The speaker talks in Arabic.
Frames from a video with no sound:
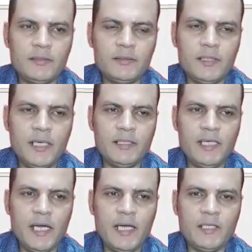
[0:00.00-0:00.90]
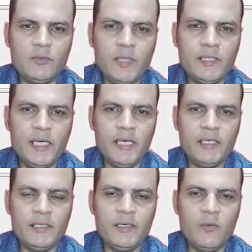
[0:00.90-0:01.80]
هنيجي على عنوانها
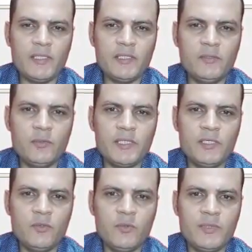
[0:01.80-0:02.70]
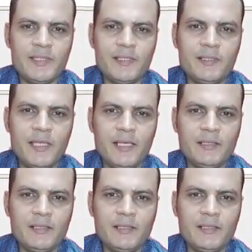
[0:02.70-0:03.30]
اللي هو 006